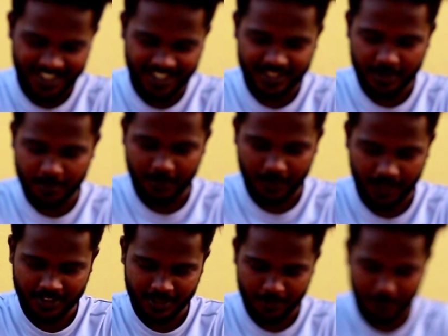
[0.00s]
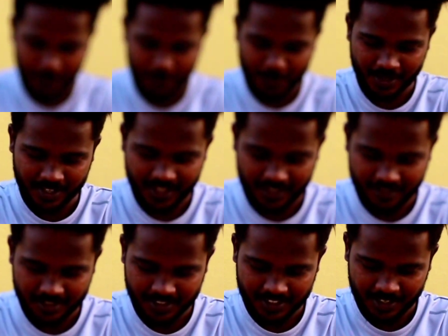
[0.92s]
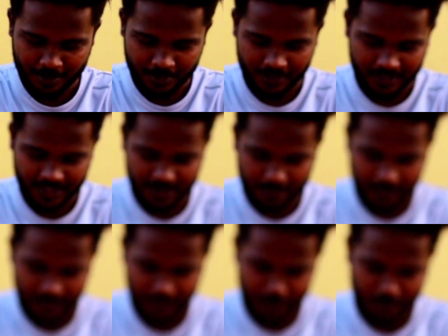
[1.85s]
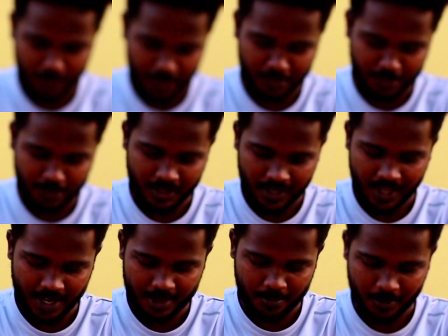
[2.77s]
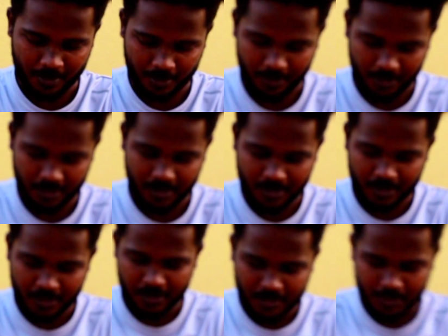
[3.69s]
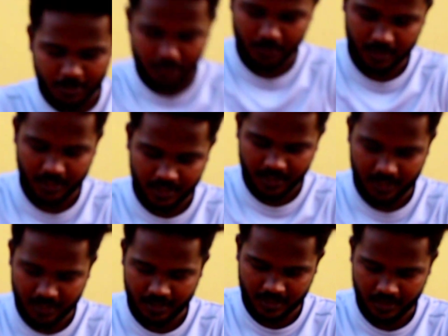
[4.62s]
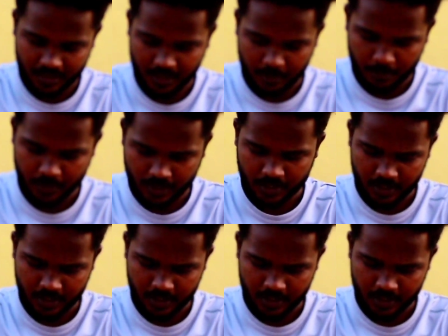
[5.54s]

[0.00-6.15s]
அந்த அந்த பலூனில் தான் வந்து நம்ம வந்து பேக்கிங் சோடா வந்து எல்லாம் ஆட் பண்ணணும் ஸோ வந்து நம்ம